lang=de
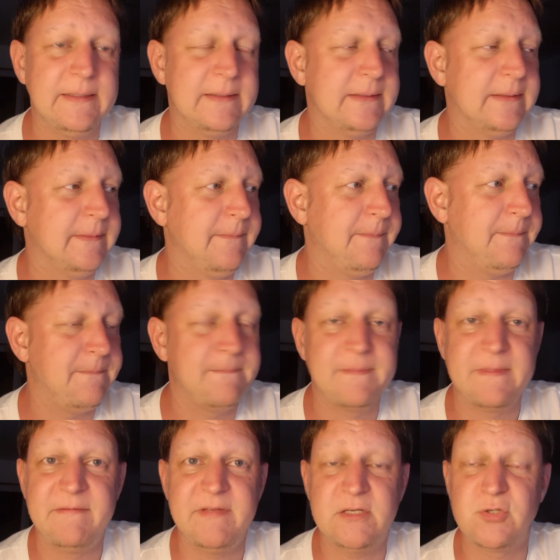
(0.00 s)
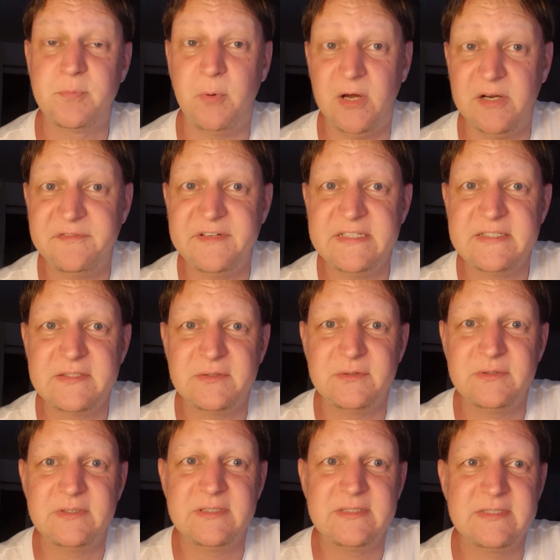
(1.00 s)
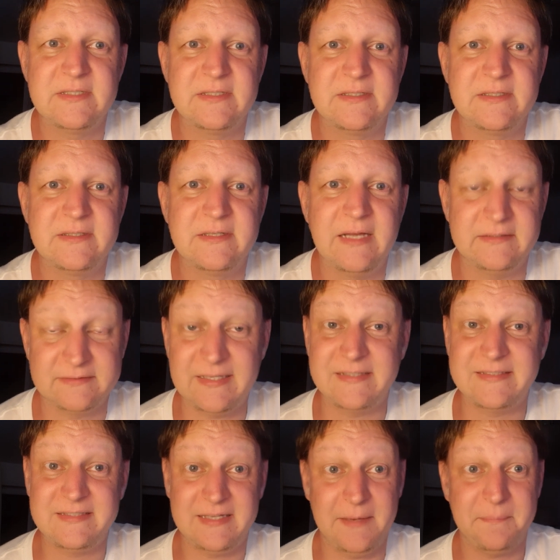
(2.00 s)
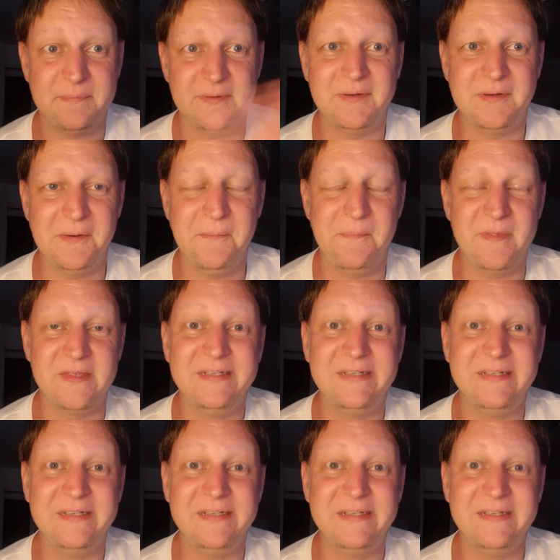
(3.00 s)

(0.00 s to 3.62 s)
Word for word: ähm, wir hatten Sportfest und äh, also das heißt, ich habe ähm,